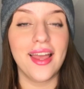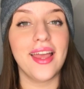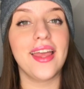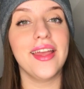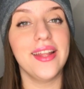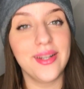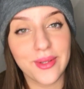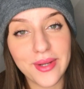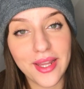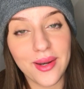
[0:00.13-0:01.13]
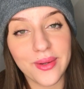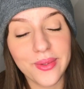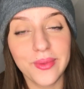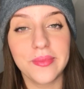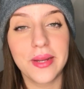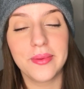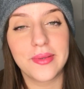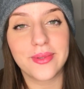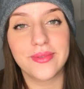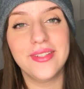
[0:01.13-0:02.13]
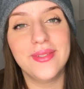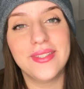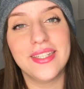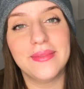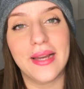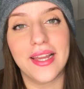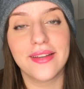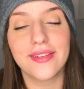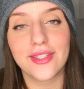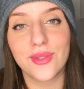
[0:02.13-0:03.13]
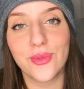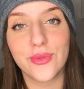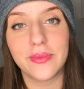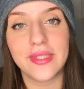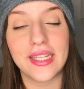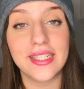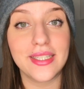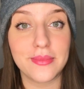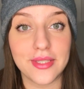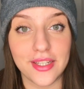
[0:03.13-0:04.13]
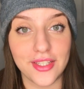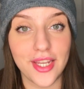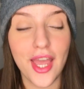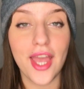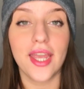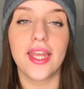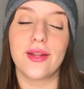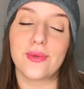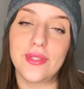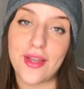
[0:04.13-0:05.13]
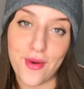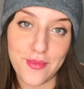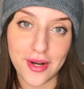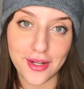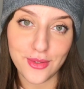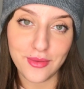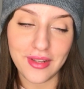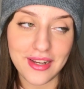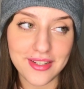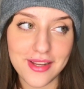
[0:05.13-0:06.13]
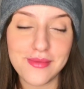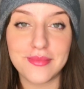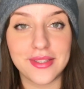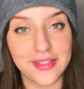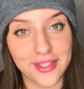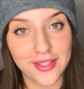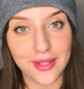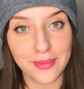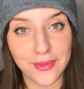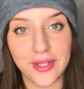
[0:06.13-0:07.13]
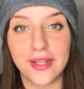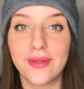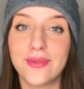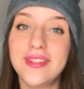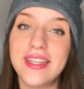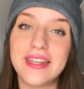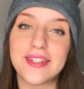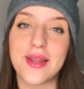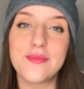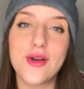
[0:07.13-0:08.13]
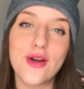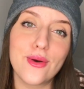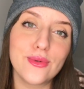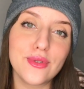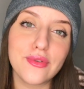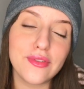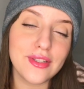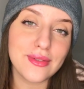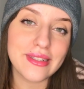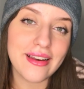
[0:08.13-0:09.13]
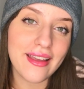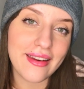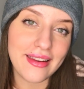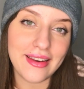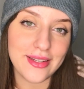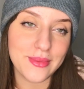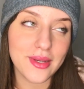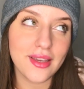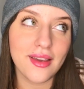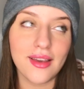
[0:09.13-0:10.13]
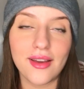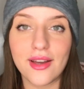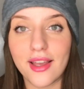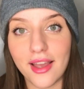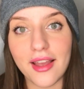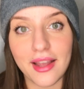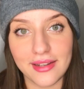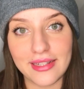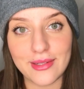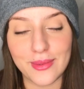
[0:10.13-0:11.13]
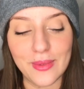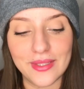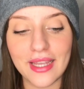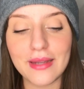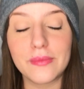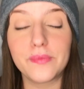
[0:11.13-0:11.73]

هلو هلو مرحبا بكم في فيديو جديد معايا في لاشين يوتيوب ديالي زين بصنايجي الا كنتي اول مره كتشوفي لاشين ما تنسيش تابوناي ديري جيم وتشوفي الفيديو حتى الاخر الا عجبك آه خلي كومونتير